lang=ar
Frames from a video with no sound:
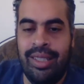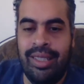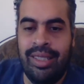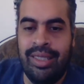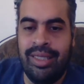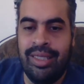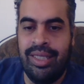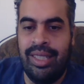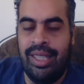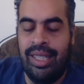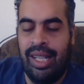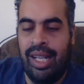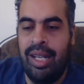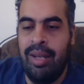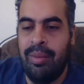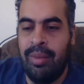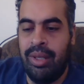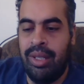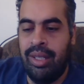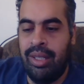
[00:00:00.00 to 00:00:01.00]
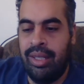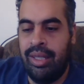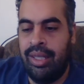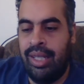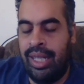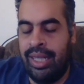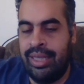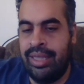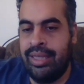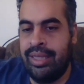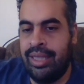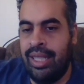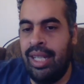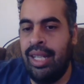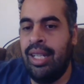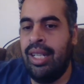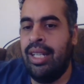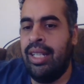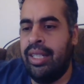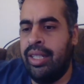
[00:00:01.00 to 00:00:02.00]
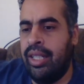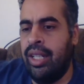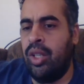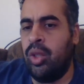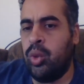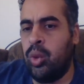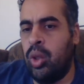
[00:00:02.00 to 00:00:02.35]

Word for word: ان علم الحديث ده ناخد